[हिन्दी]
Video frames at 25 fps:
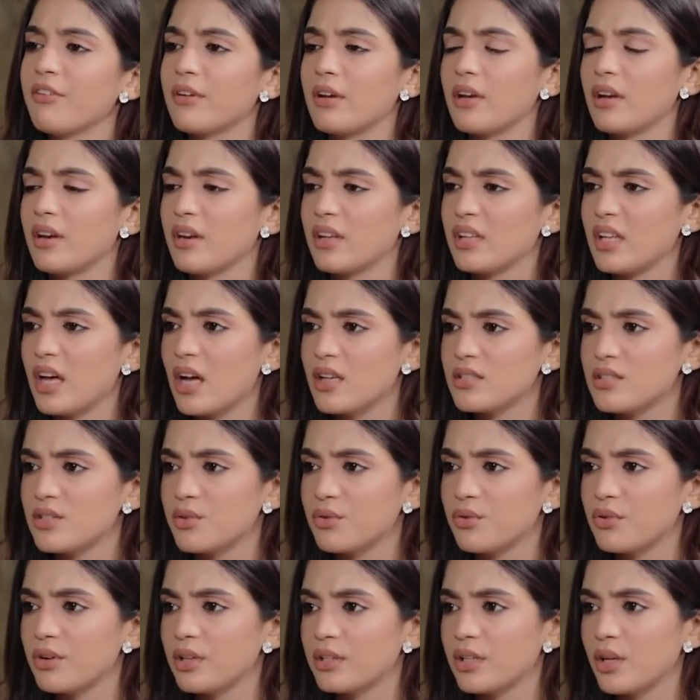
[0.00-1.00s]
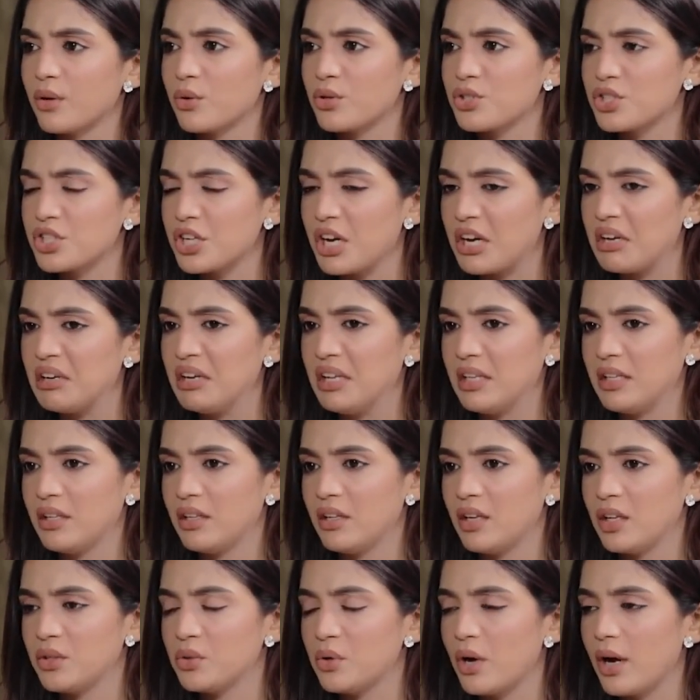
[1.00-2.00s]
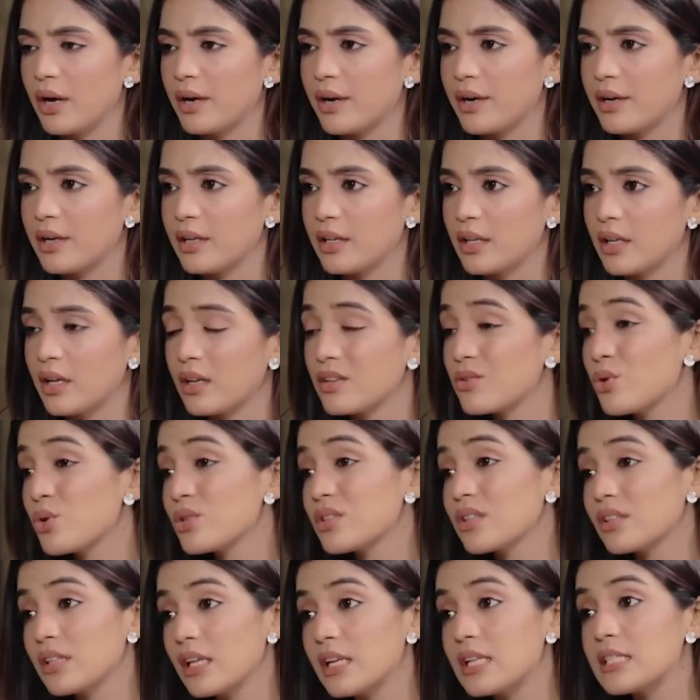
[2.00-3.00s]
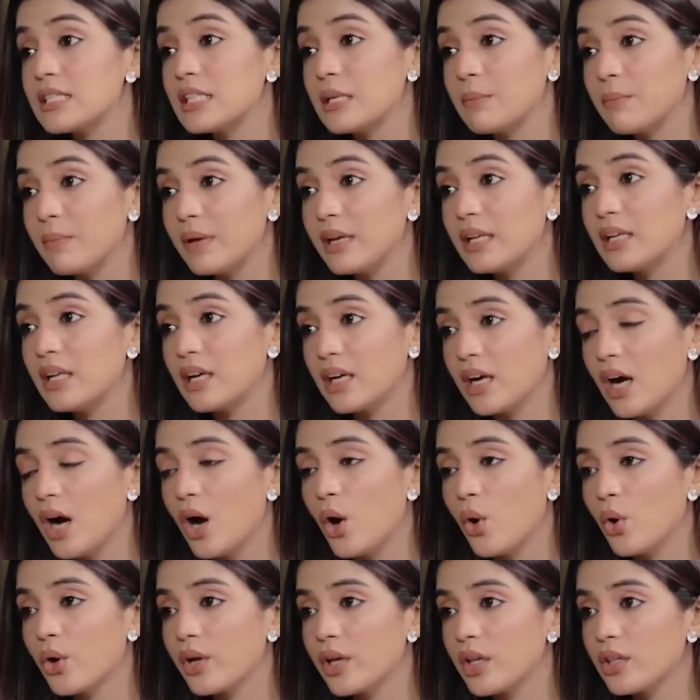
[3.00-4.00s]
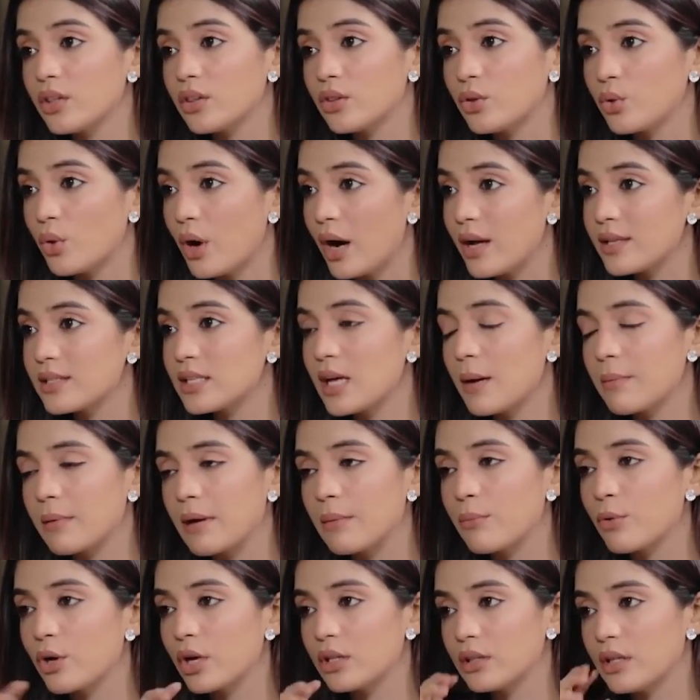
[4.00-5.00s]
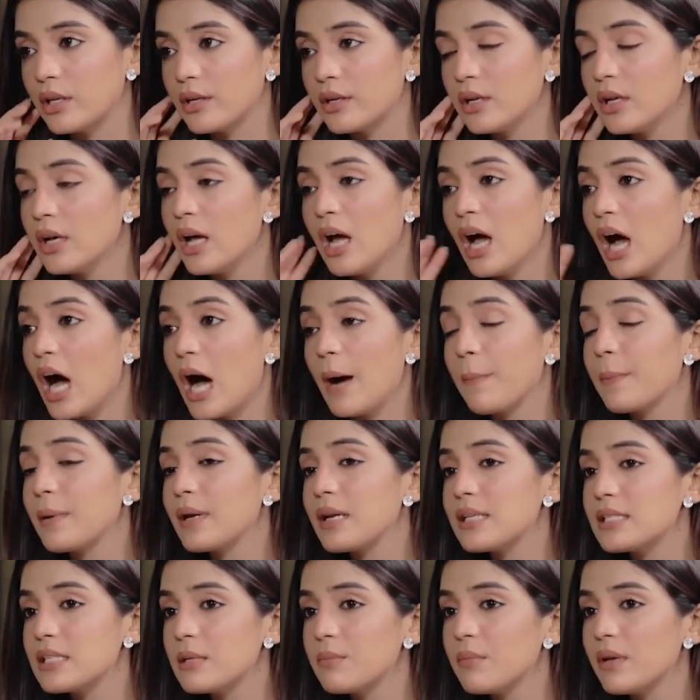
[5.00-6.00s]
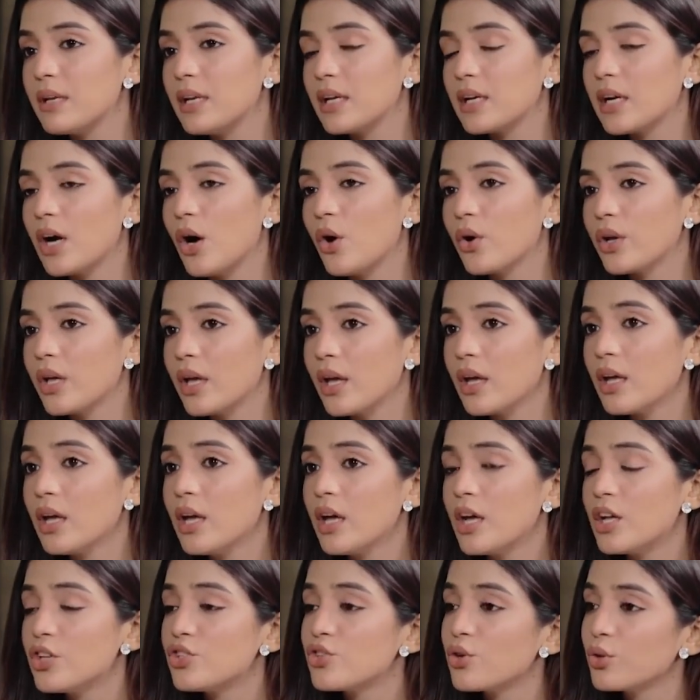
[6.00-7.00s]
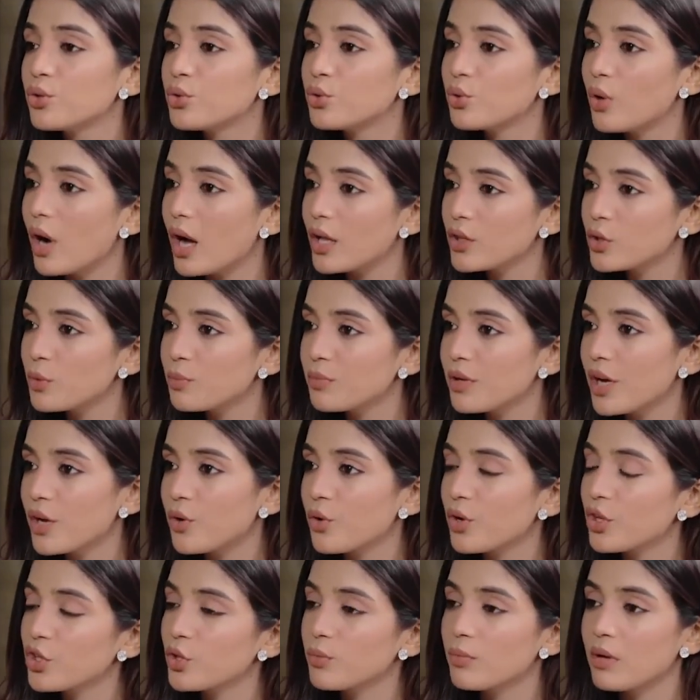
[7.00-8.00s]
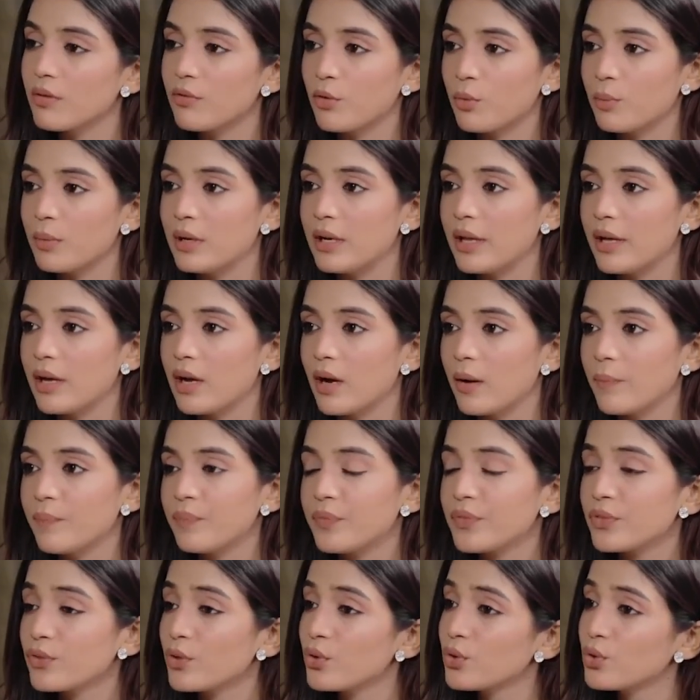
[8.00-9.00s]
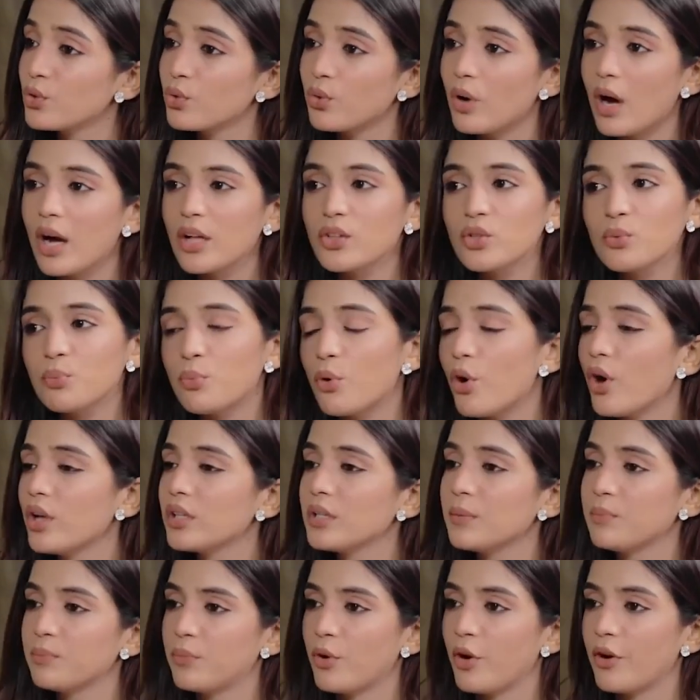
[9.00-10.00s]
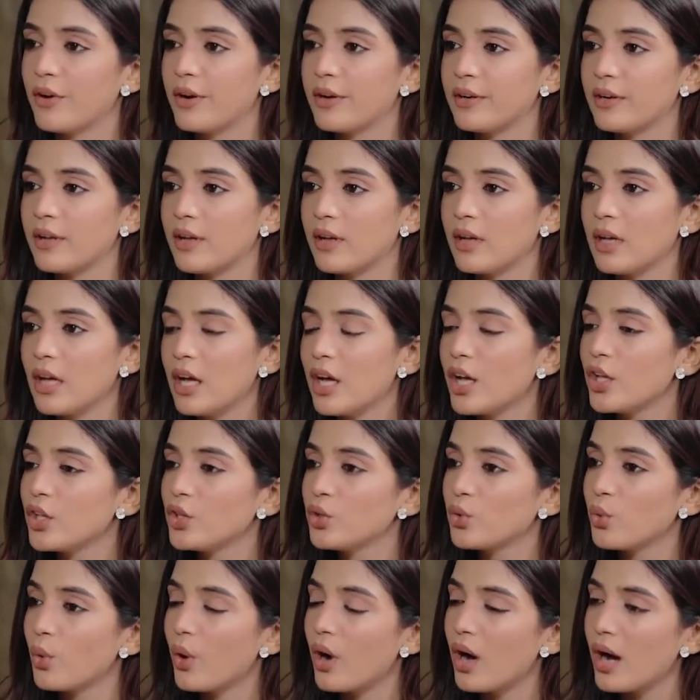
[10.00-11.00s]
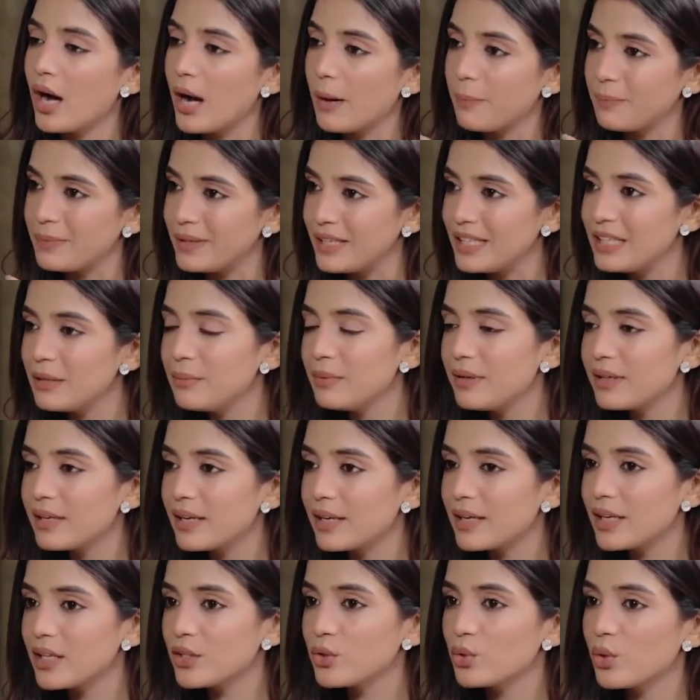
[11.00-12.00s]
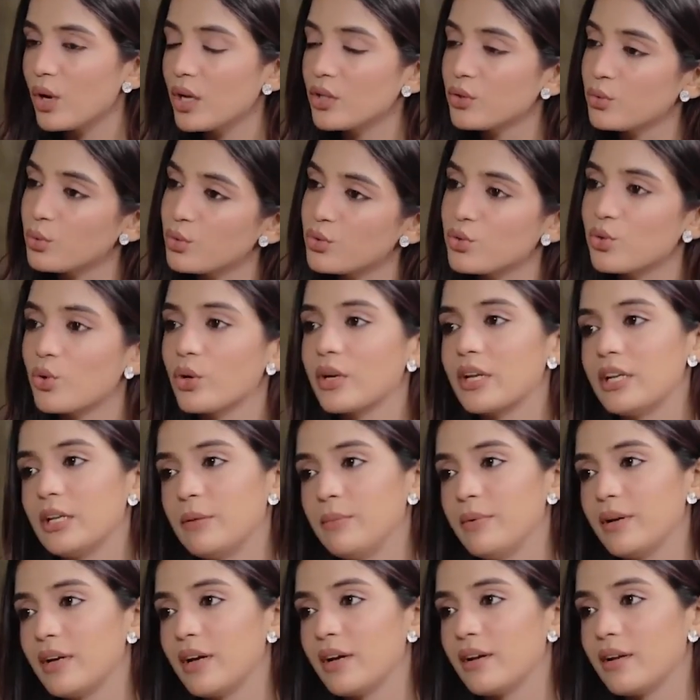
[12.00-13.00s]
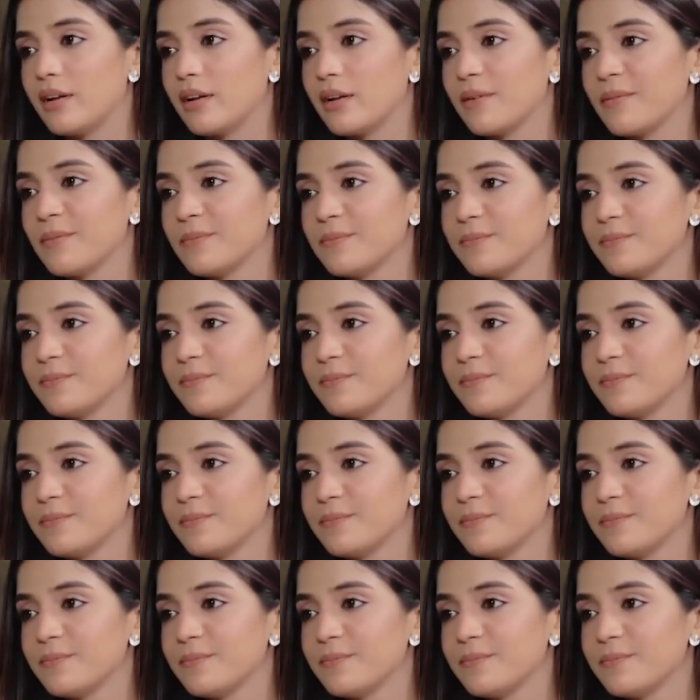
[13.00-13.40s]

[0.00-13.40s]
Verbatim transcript: फ़िक्र है क्या ज़रूरत है कुछ करने की या दुआ करने की हो सकता है नसीब में ही लिखा हो कि हम्म। दुआ से आपका मुकद्दर आपके नसीब में लिखा हो कि जो दुआ तुम करोगे तुम्हें वो मिलेगा तो दुआ तो बहुत इंपॉर्टेंट है हम्म। दुआ अपने लिए भी करें दुआ दूसरों के लिए भी करें